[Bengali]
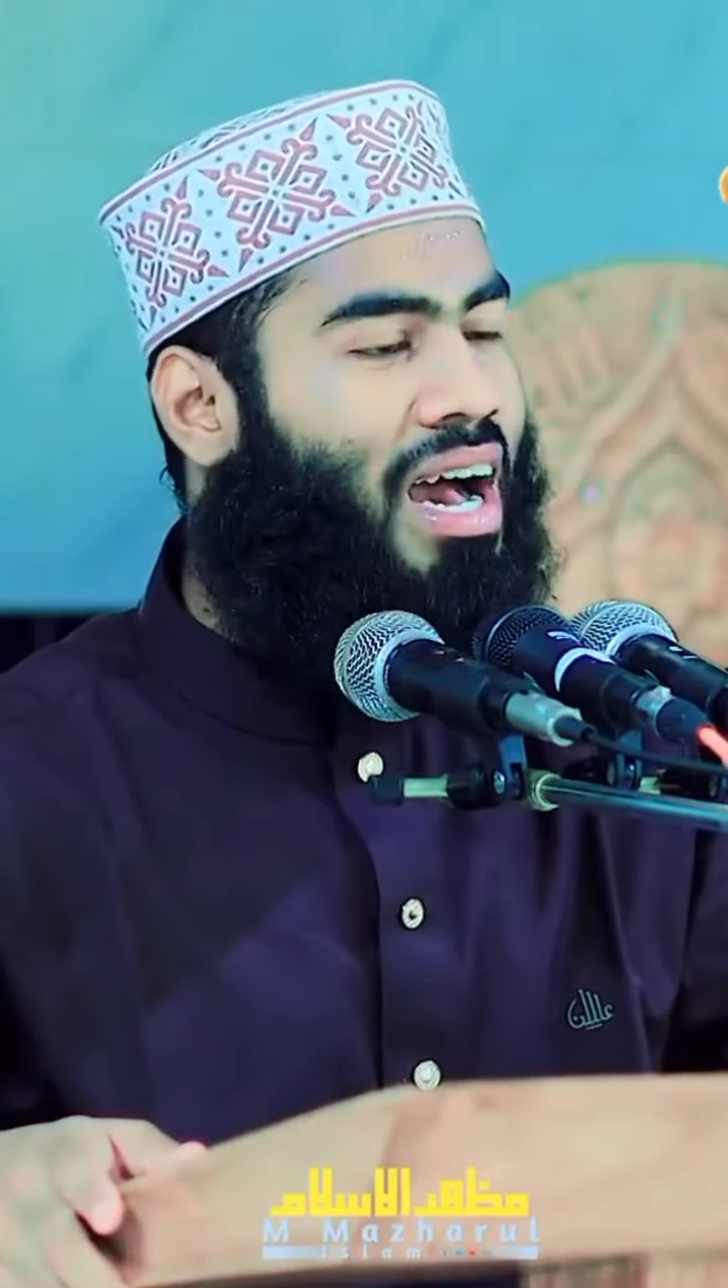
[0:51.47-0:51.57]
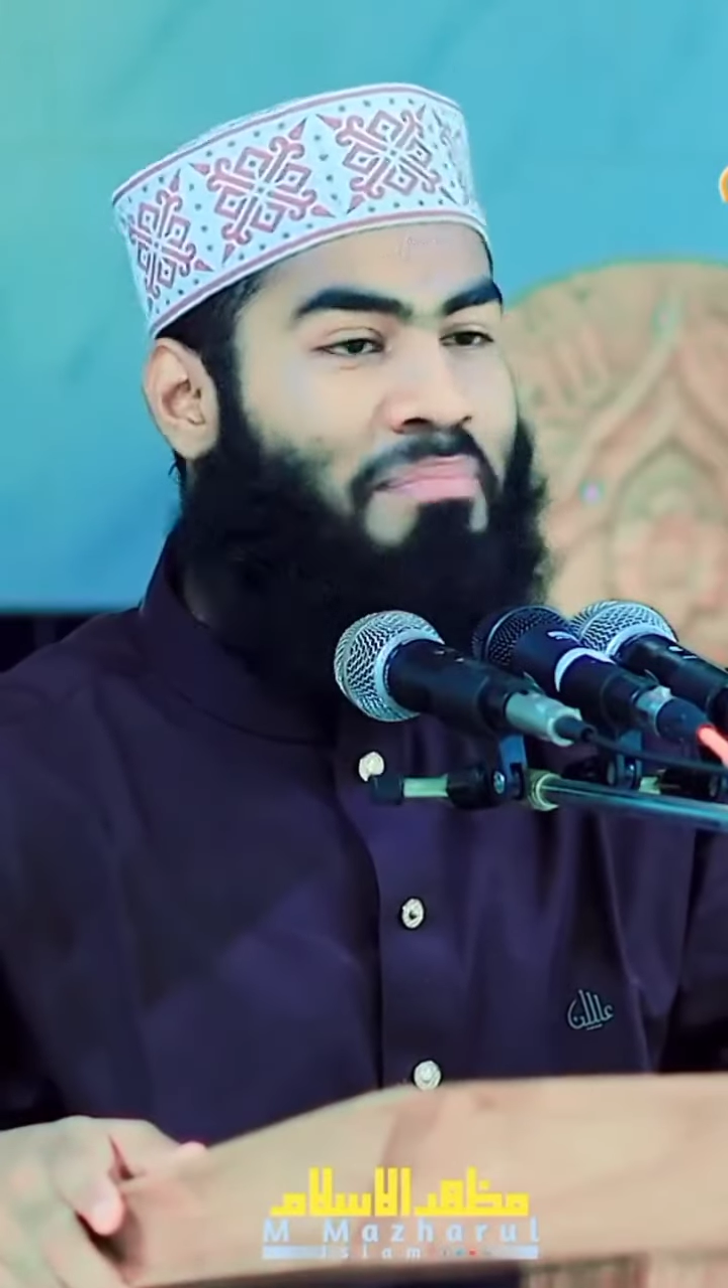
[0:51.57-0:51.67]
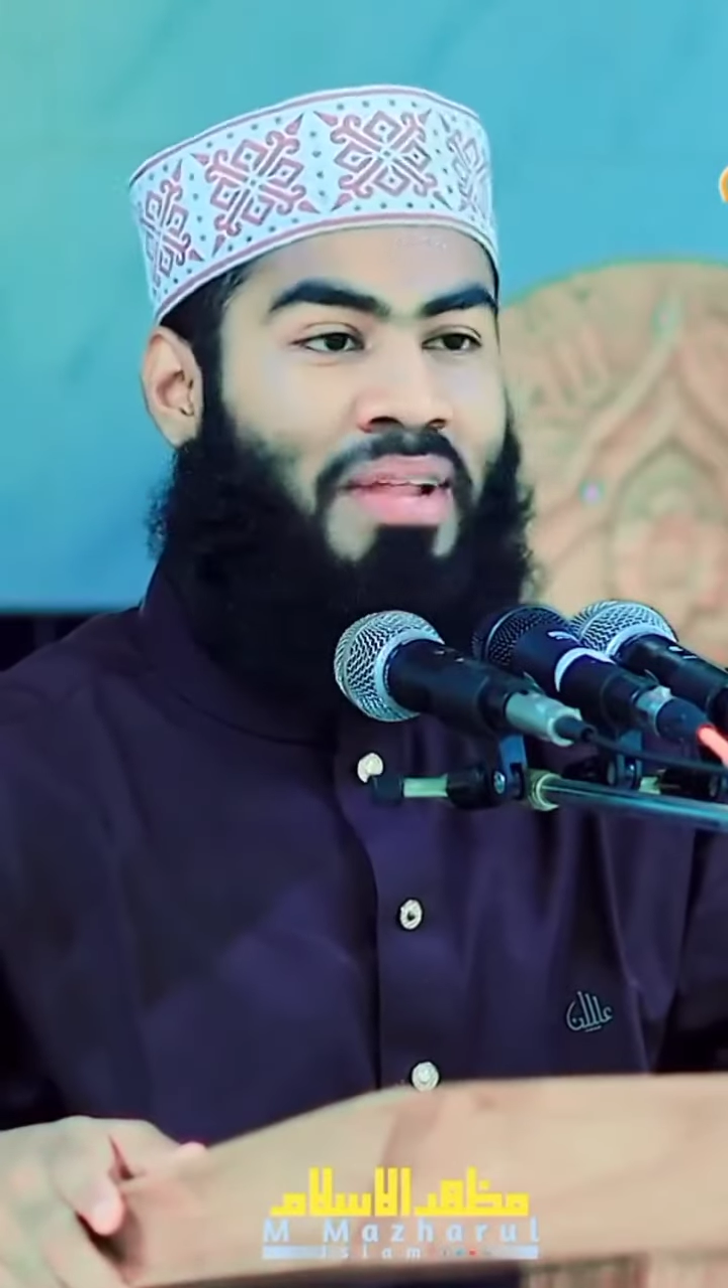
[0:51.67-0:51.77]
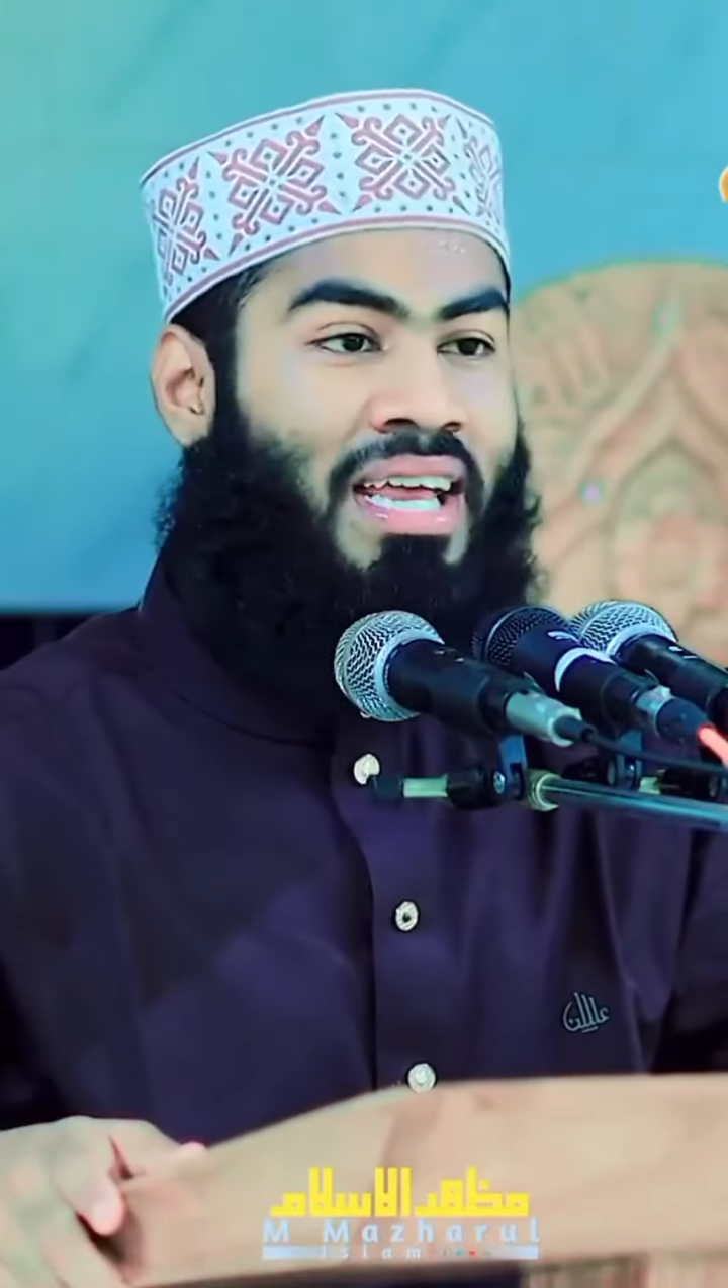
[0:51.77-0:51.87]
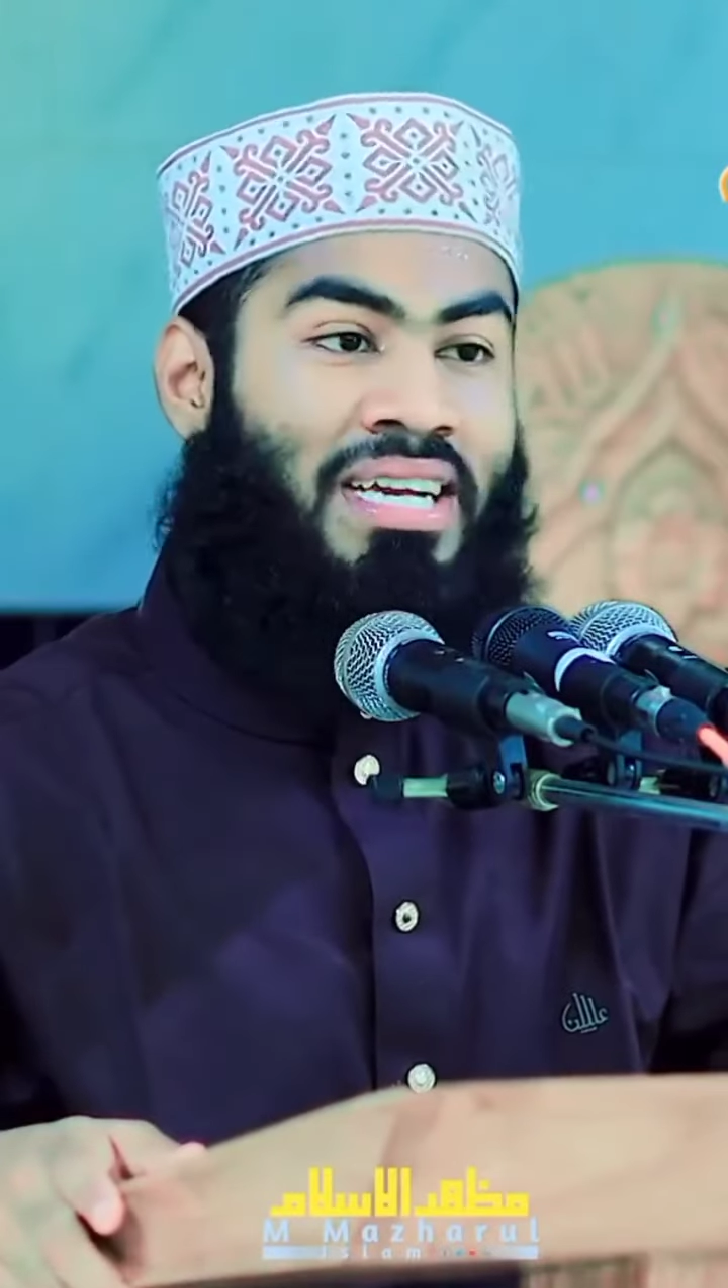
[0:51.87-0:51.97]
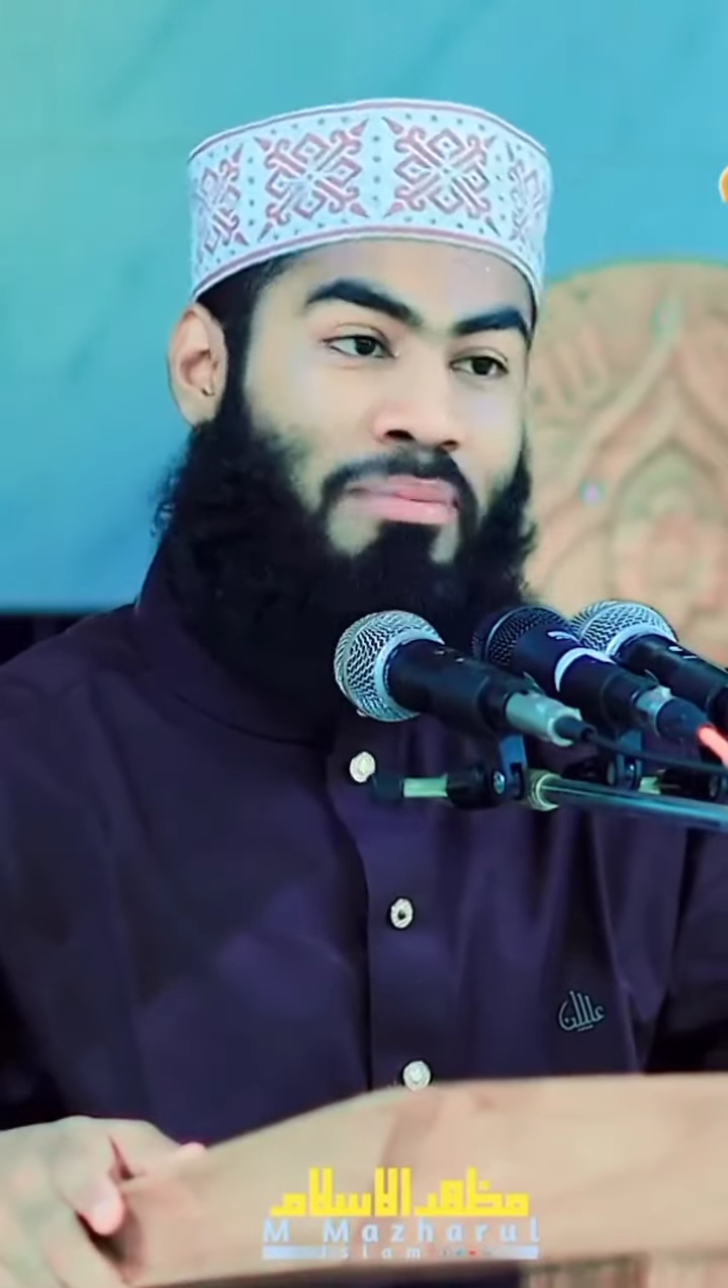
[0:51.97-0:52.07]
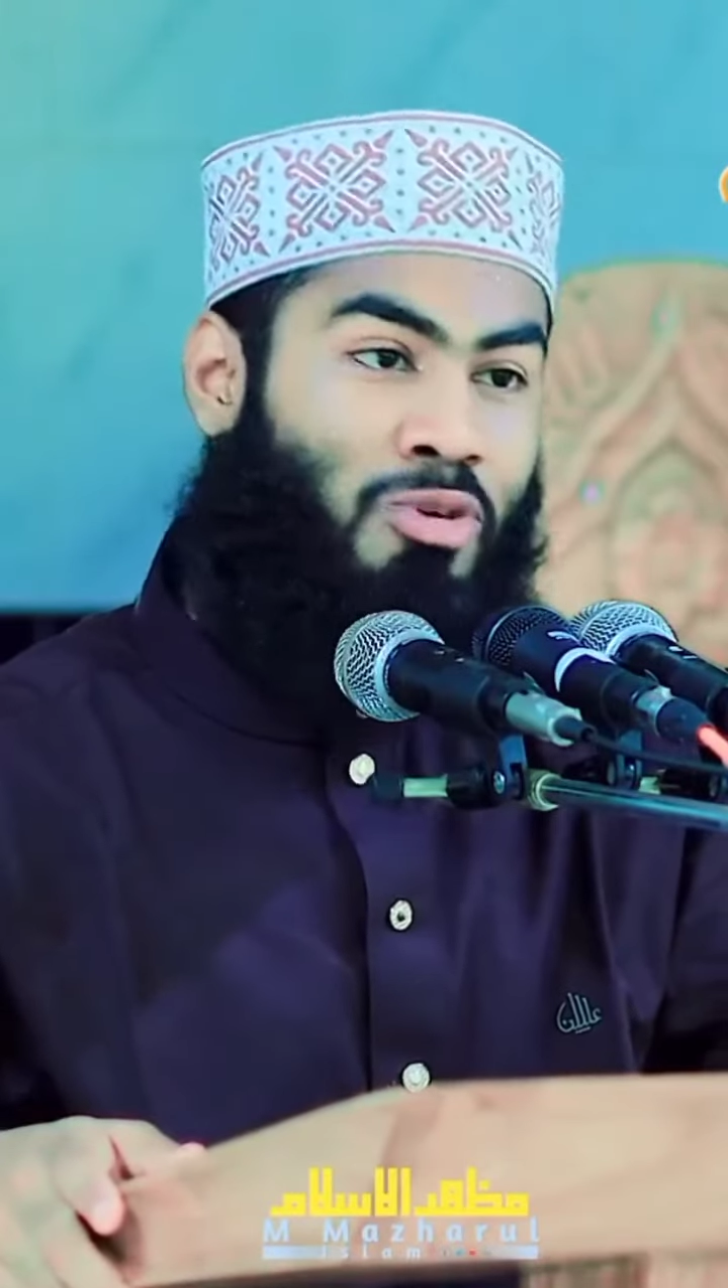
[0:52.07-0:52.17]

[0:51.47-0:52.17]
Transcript: আপনাকে এটা